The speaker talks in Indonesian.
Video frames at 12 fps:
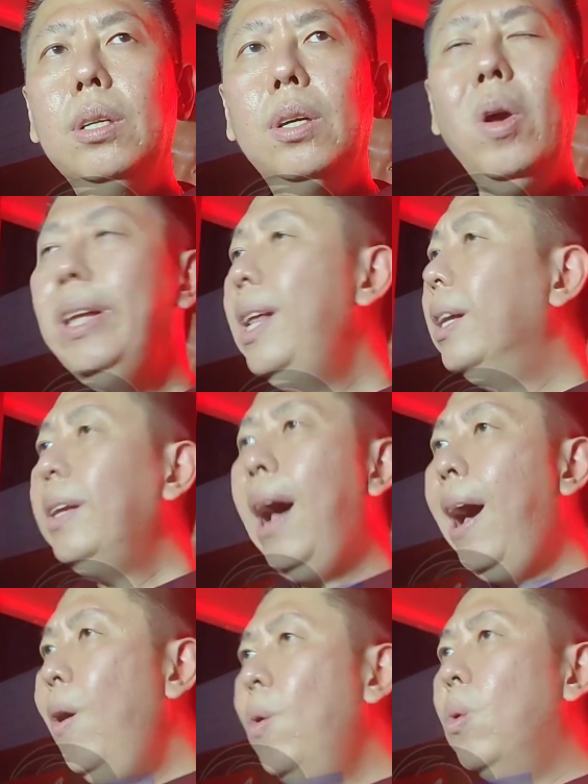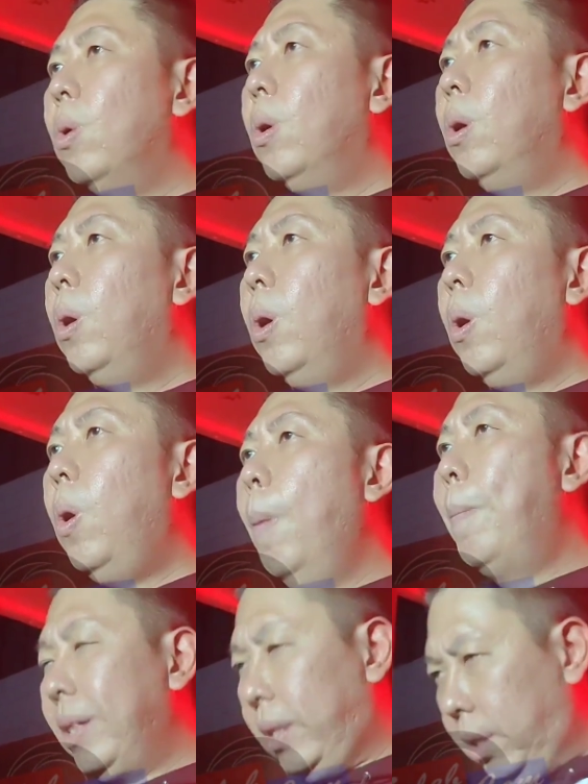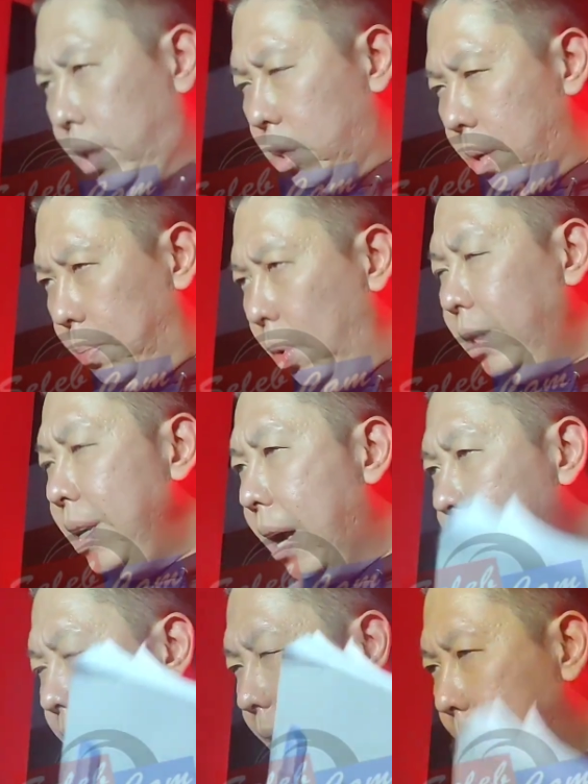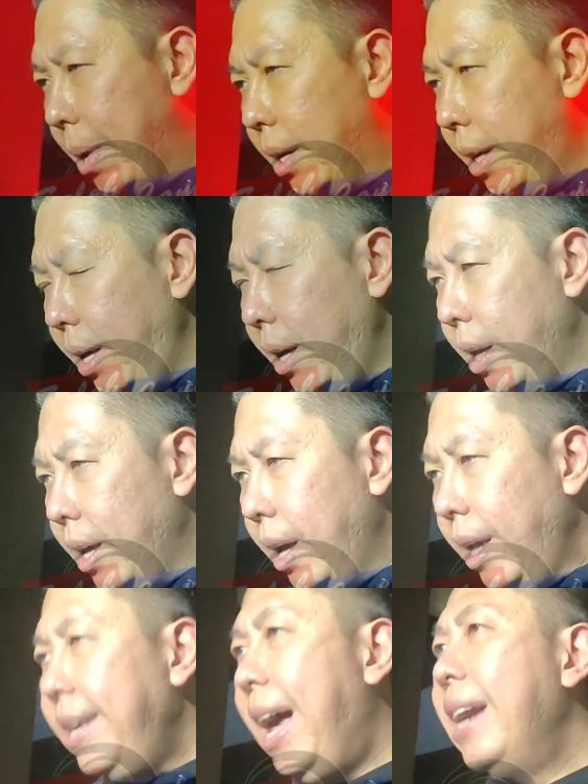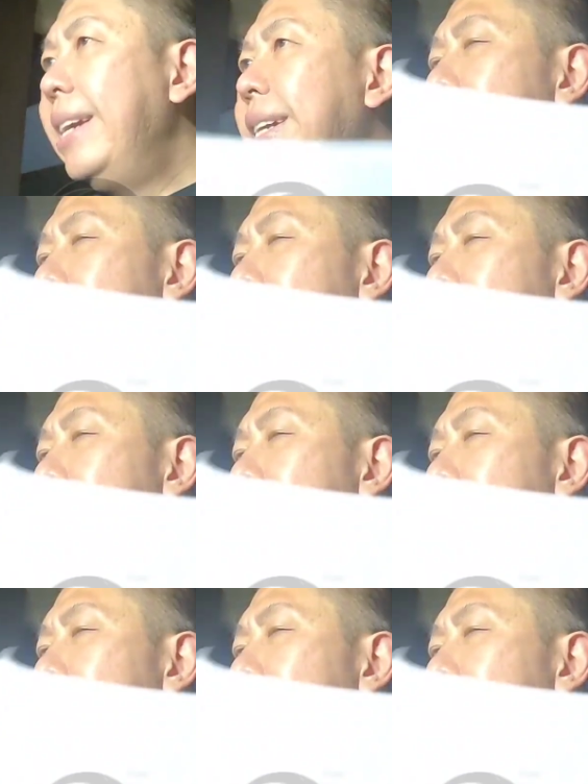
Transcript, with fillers: Roy tidak tahu obat tersebut yang dia beli, yang